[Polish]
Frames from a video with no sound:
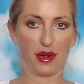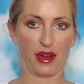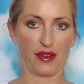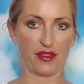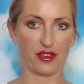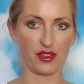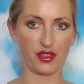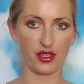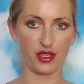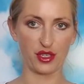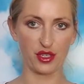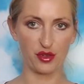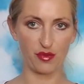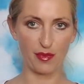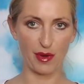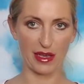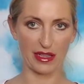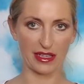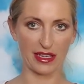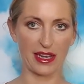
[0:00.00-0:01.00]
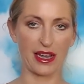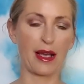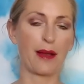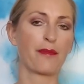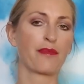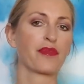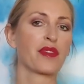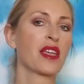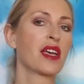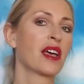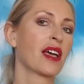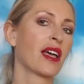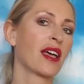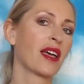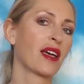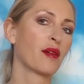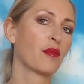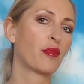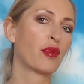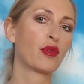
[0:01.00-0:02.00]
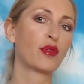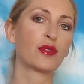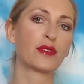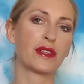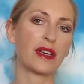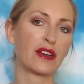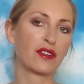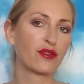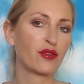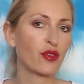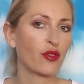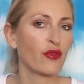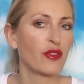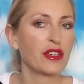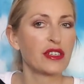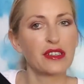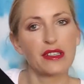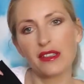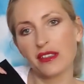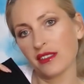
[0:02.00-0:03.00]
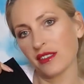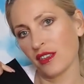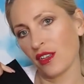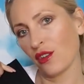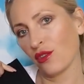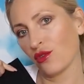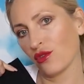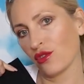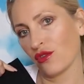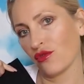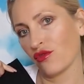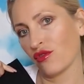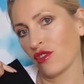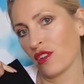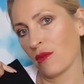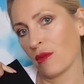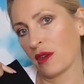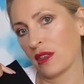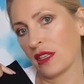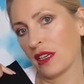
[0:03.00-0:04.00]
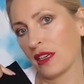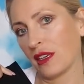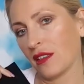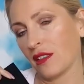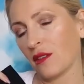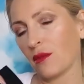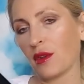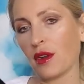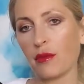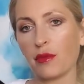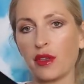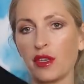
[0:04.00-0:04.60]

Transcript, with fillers: prawie że Hiszpanka, e, bluza, którą właśnie na zdjęciu dziewczyna ma na jednym